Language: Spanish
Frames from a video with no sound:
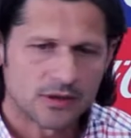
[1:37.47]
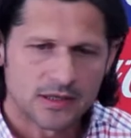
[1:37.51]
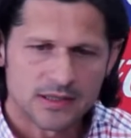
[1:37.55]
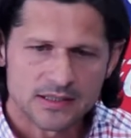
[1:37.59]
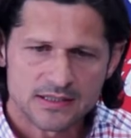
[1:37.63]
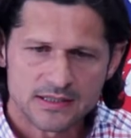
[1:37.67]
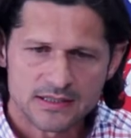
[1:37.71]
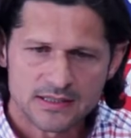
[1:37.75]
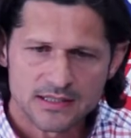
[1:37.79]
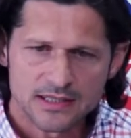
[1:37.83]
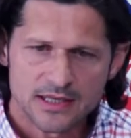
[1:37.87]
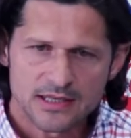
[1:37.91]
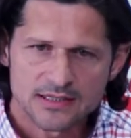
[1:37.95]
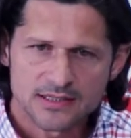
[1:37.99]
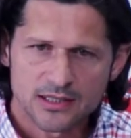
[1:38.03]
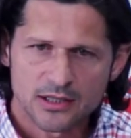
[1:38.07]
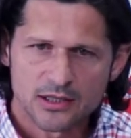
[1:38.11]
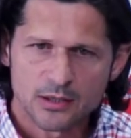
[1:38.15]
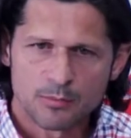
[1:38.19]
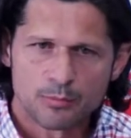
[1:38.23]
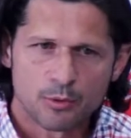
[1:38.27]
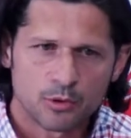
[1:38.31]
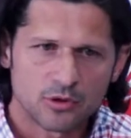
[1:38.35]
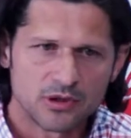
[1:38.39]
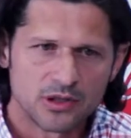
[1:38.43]
que si
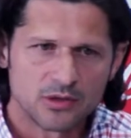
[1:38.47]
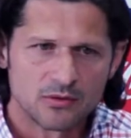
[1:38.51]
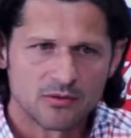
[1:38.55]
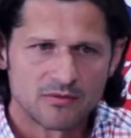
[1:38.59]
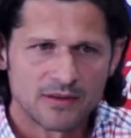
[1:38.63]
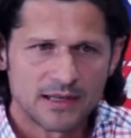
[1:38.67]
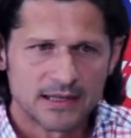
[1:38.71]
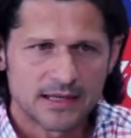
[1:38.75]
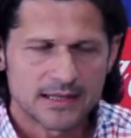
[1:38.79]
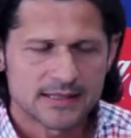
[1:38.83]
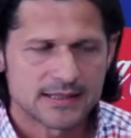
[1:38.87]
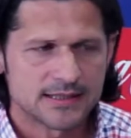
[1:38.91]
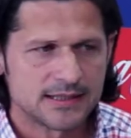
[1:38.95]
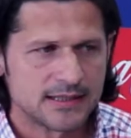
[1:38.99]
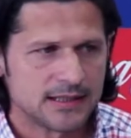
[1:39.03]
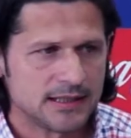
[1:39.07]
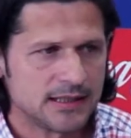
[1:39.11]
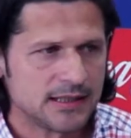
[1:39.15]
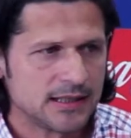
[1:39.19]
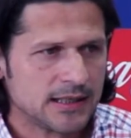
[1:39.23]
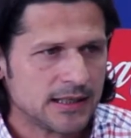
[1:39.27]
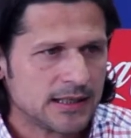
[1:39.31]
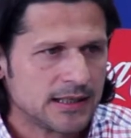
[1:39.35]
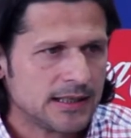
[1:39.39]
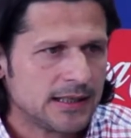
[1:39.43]
extradeportivo van
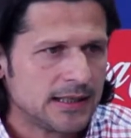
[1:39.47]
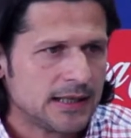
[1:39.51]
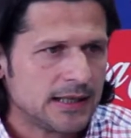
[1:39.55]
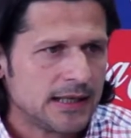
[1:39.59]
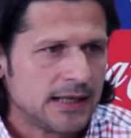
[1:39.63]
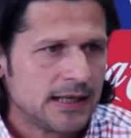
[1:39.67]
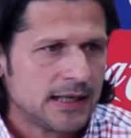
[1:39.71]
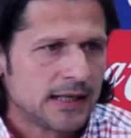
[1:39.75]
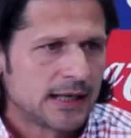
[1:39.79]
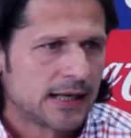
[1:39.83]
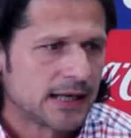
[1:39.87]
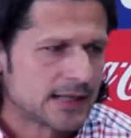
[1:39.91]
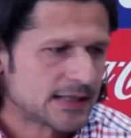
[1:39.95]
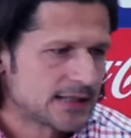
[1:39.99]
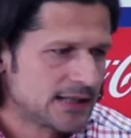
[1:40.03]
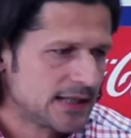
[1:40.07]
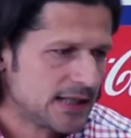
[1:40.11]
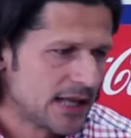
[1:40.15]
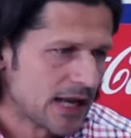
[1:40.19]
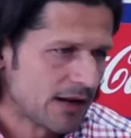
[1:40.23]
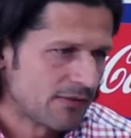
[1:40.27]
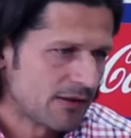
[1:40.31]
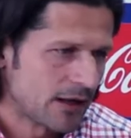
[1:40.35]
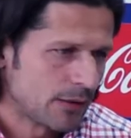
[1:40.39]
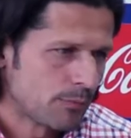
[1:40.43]
así, que si
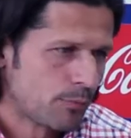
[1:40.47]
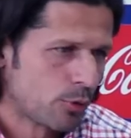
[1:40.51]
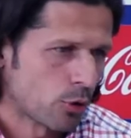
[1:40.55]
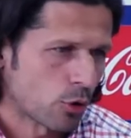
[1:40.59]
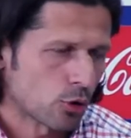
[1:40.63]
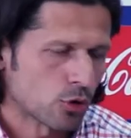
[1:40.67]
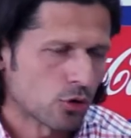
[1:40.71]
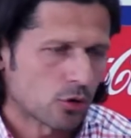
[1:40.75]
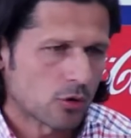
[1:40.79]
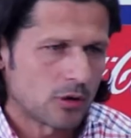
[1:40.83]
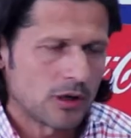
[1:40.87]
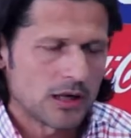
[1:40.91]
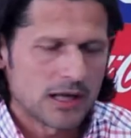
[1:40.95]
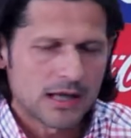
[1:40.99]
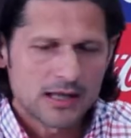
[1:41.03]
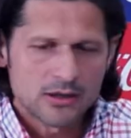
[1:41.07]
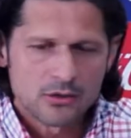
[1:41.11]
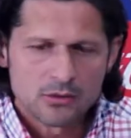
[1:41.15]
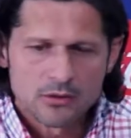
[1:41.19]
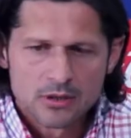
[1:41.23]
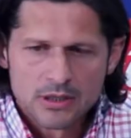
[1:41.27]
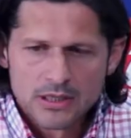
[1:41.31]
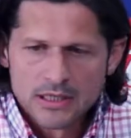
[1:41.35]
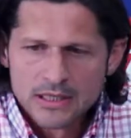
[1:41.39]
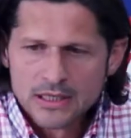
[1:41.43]
ya van por otro
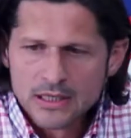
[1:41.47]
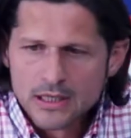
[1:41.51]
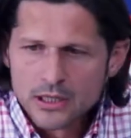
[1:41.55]
lado.